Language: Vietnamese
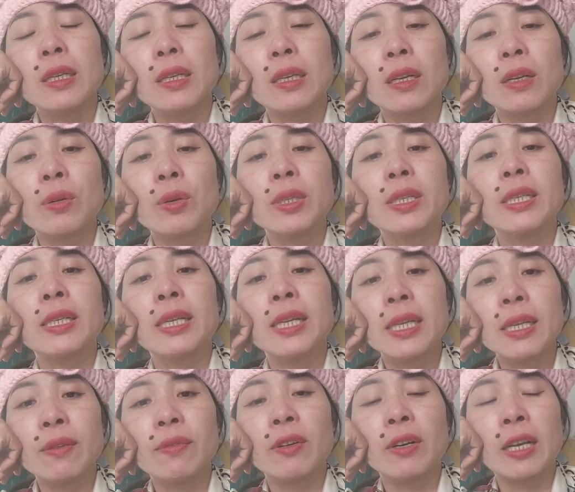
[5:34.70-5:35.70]
thì nó có chị
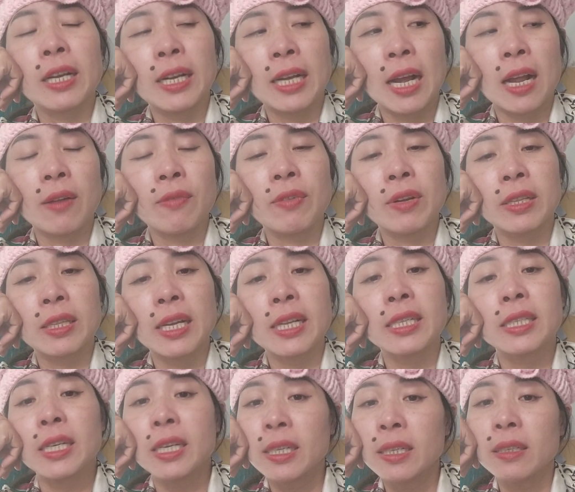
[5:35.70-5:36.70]
ni kể cả về
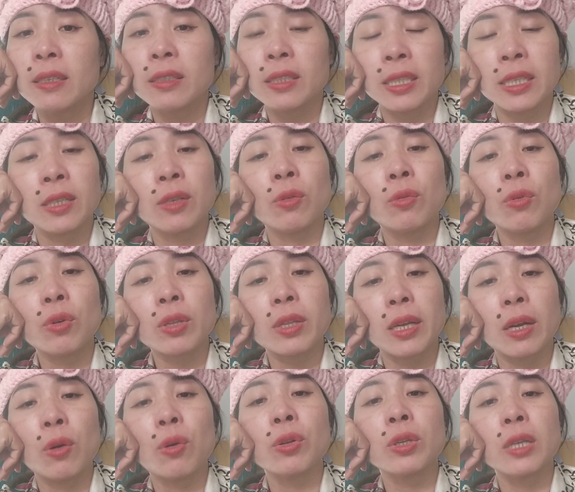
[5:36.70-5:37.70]
tài chính chị cũng có
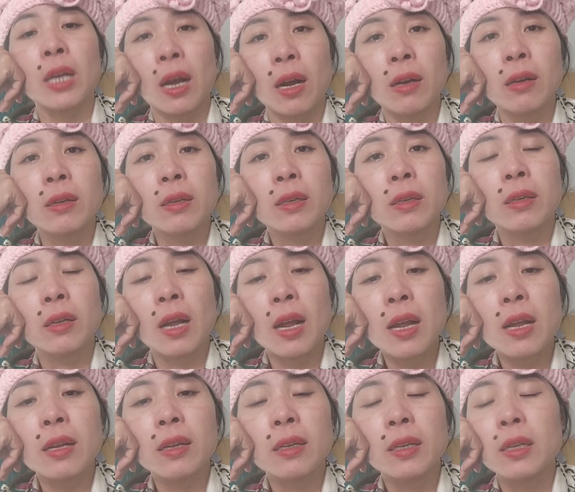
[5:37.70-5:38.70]
thể hỗ trợ
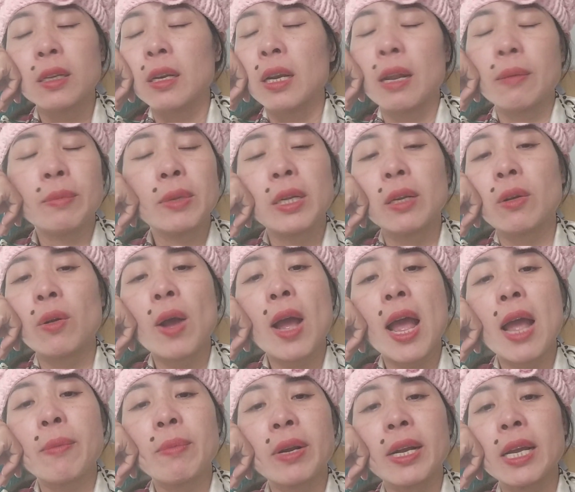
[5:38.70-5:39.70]
à, làm gì có
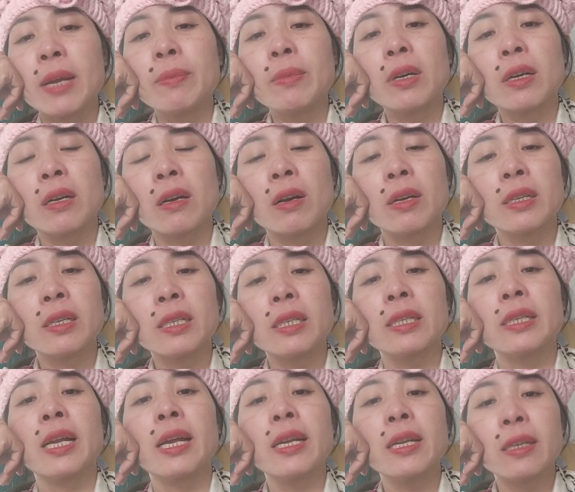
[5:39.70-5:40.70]
ai mà kiếm được người như
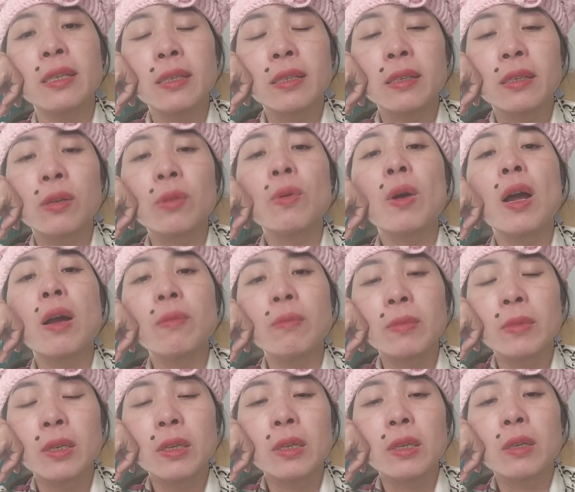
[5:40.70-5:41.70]
chị ni đúng không
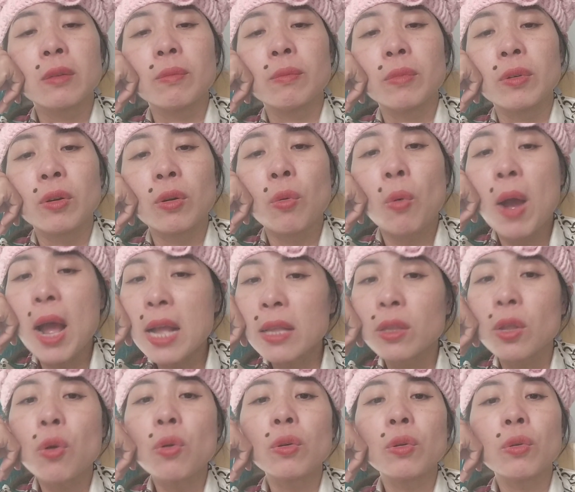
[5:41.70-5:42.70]

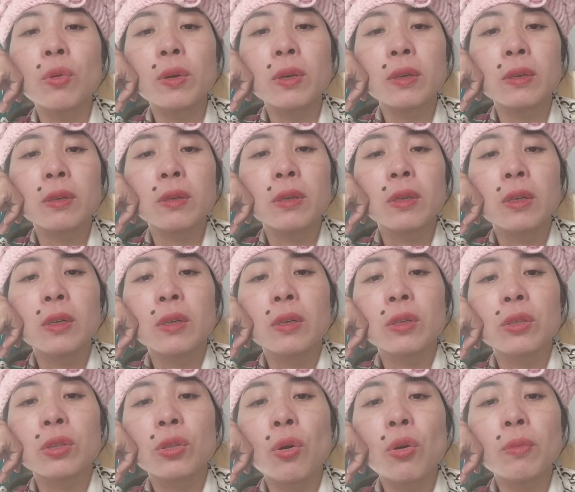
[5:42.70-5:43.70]
quá tốt luôn
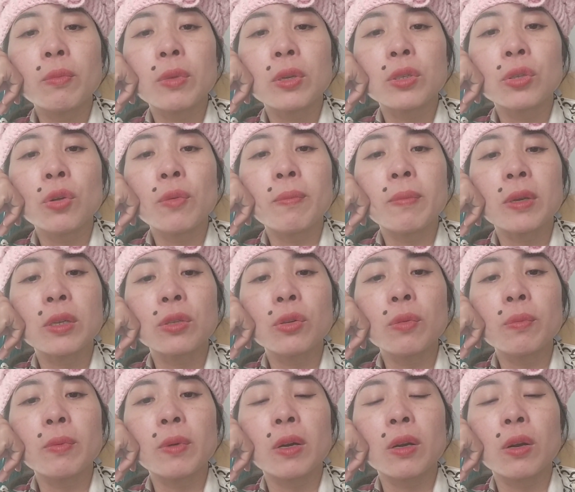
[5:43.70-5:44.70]
tốt mà giúp mà
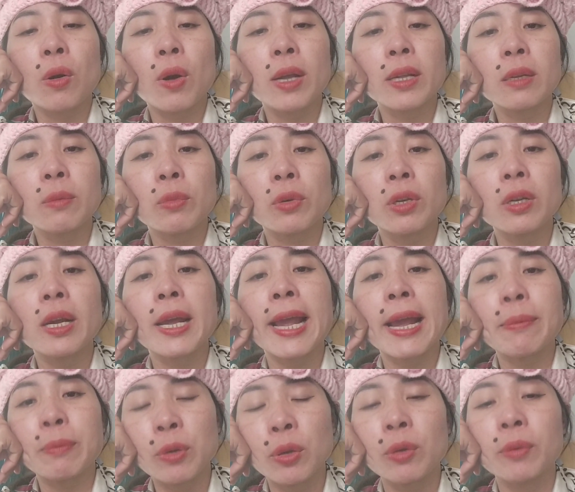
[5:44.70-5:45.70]
giúp mà coi như một đứa
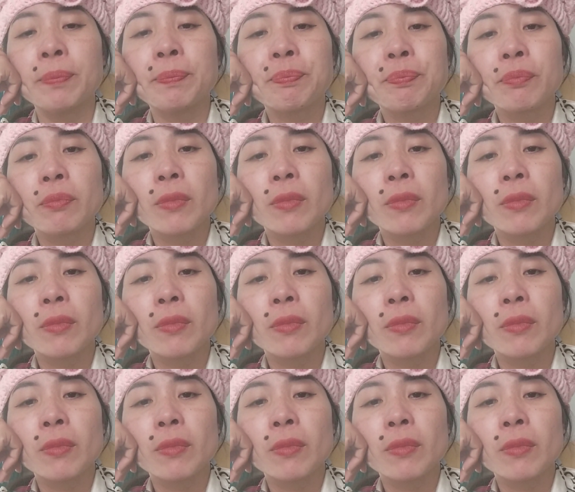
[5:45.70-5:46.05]
em luôn